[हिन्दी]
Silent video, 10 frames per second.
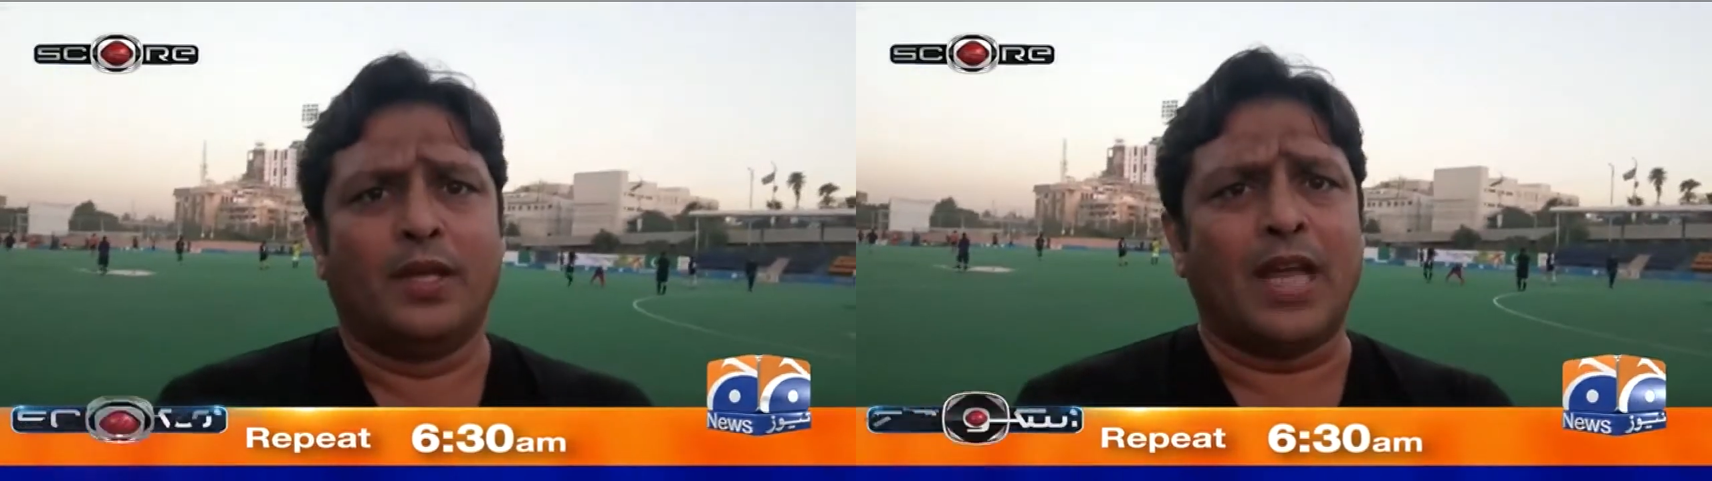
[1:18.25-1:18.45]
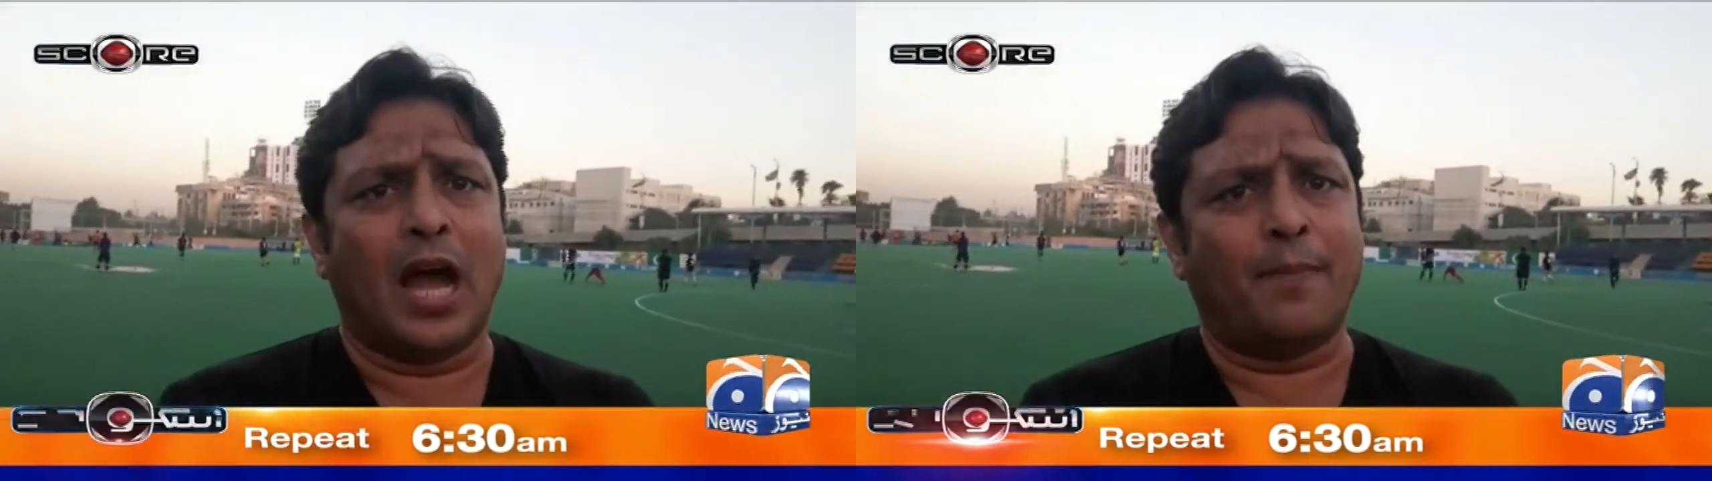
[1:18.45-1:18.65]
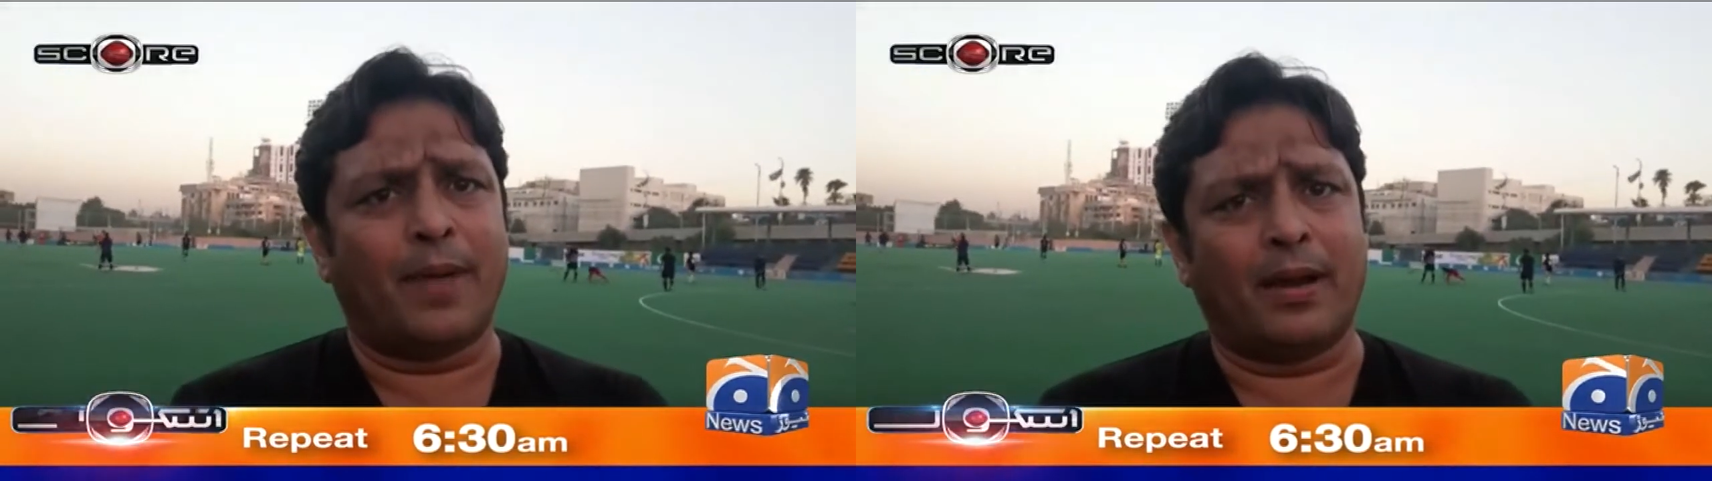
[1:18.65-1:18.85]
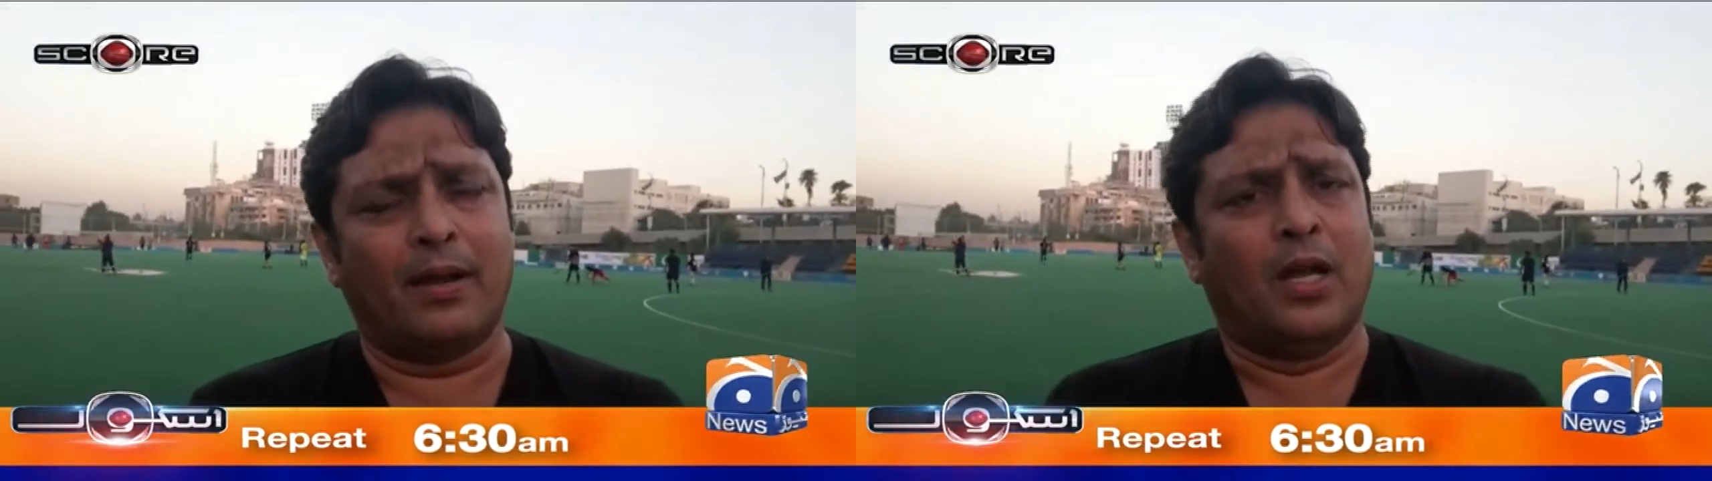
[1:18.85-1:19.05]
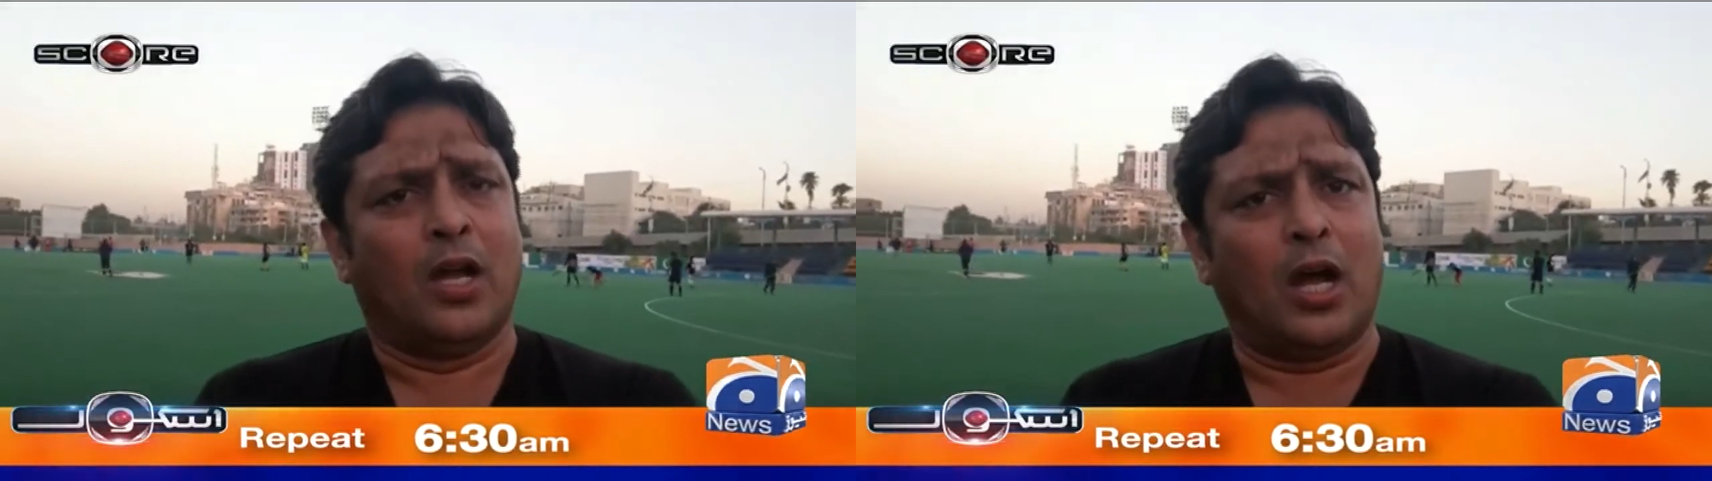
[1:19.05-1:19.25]
यहाँ पर
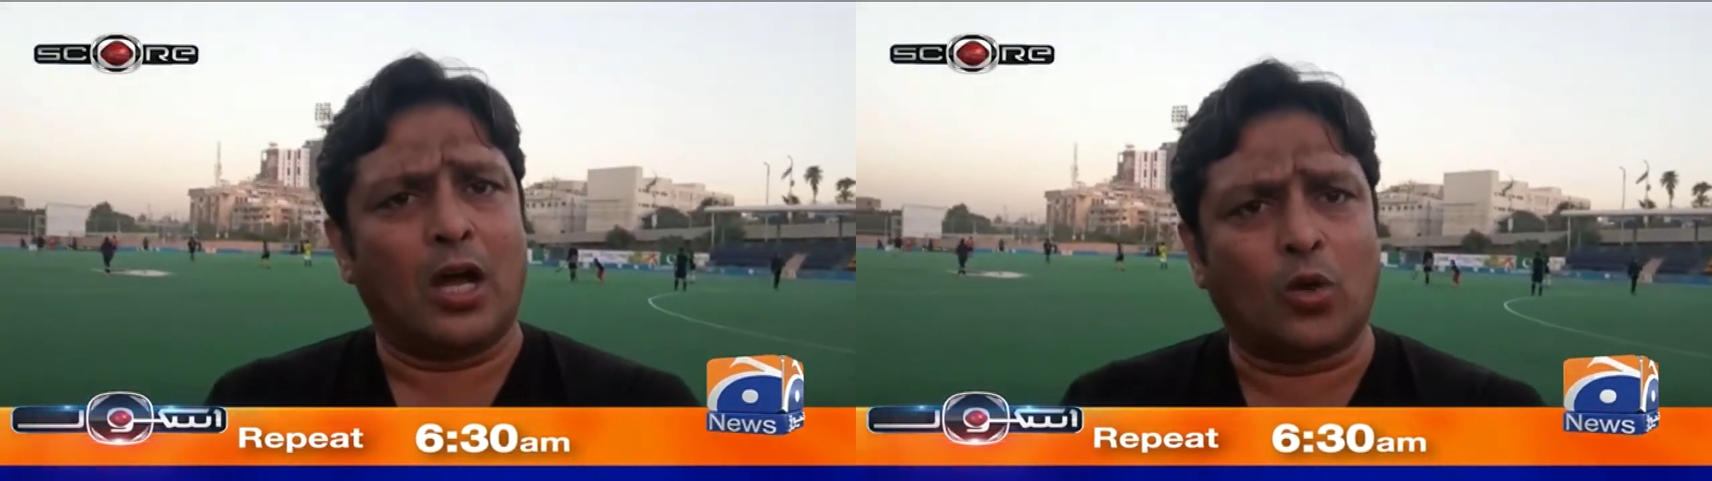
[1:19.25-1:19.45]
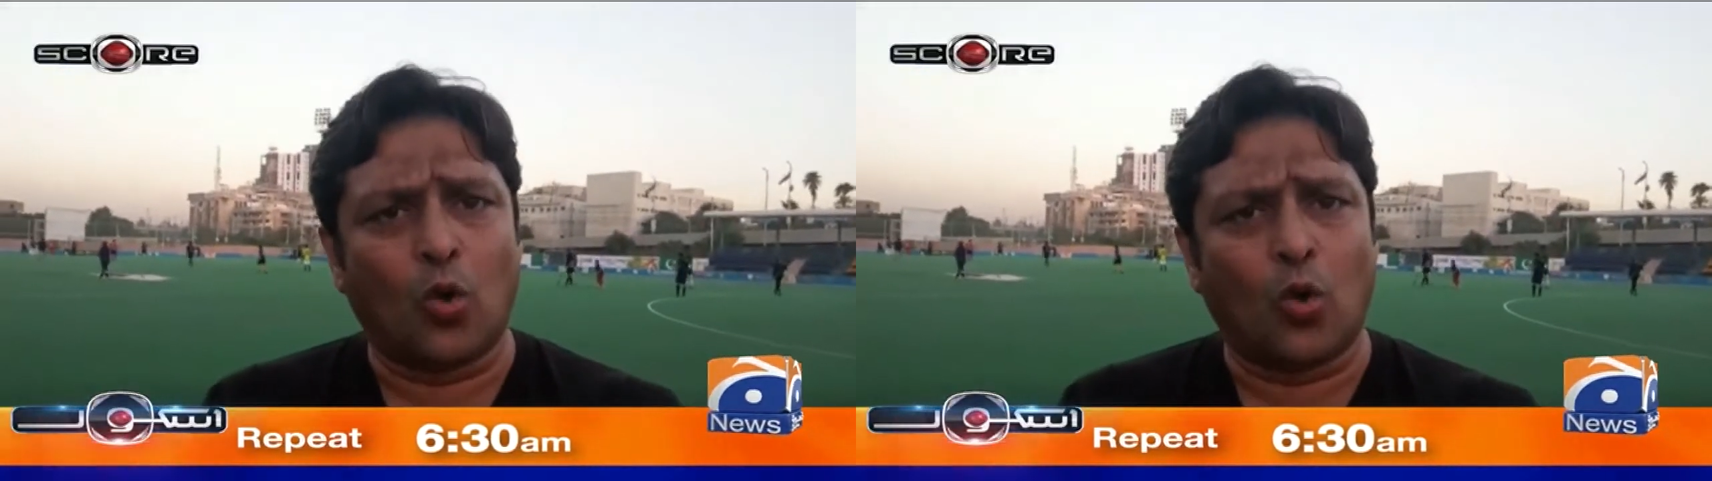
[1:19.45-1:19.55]
आ,